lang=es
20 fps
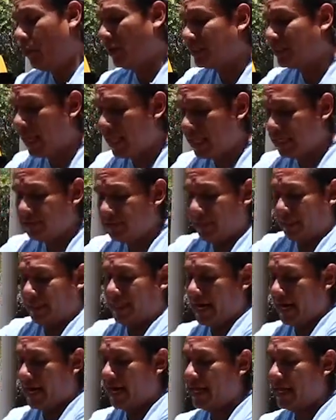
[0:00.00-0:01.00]
pues la
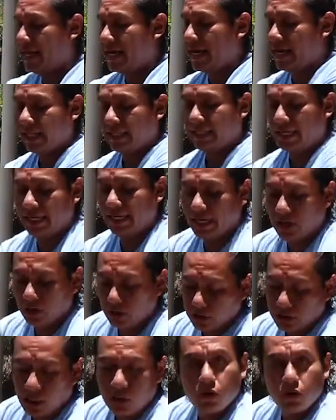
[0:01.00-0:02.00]
desventaja de que al
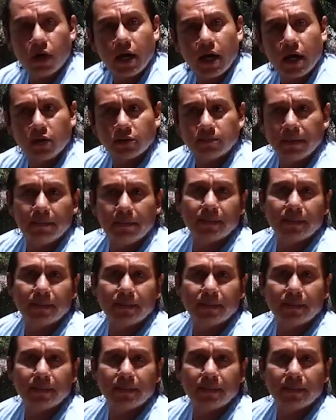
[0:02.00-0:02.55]
tener los agujeros